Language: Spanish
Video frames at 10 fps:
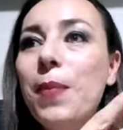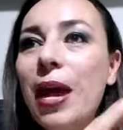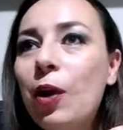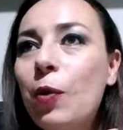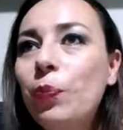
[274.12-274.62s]

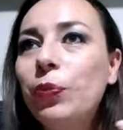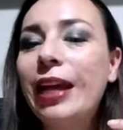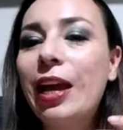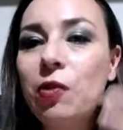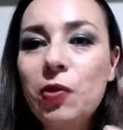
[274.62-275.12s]
pero
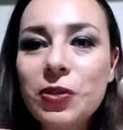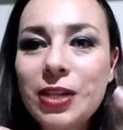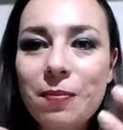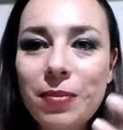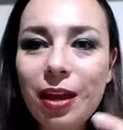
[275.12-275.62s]
que no nos
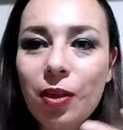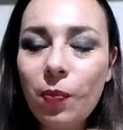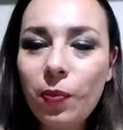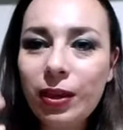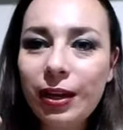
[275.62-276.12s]
dé
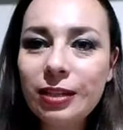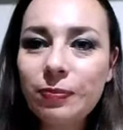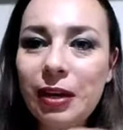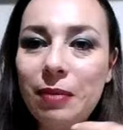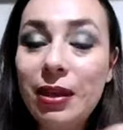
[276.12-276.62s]
miedo poder
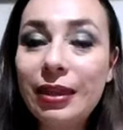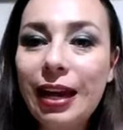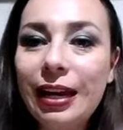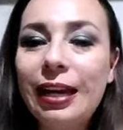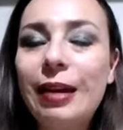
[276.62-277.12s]

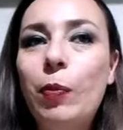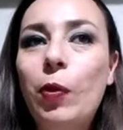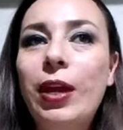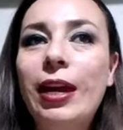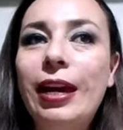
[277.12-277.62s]
experimentar y
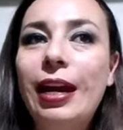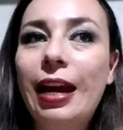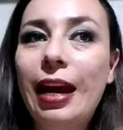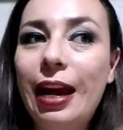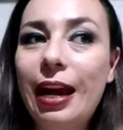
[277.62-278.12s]
poder
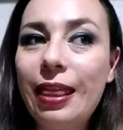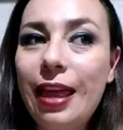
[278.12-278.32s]
eh,